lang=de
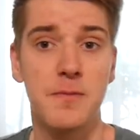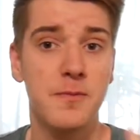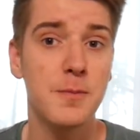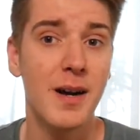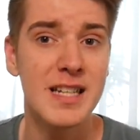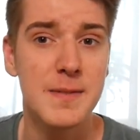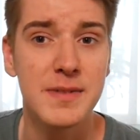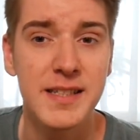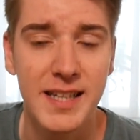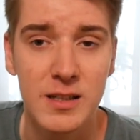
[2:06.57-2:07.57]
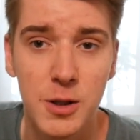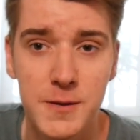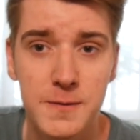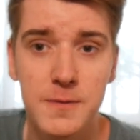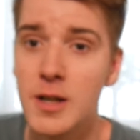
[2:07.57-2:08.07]
Für beides bin ich gerne
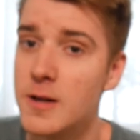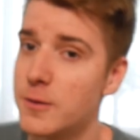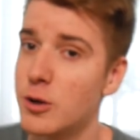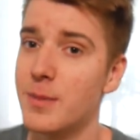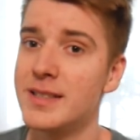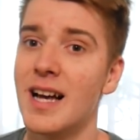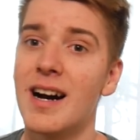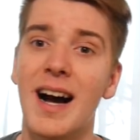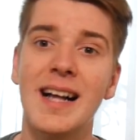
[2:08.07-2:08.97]
offen, für Kommentare,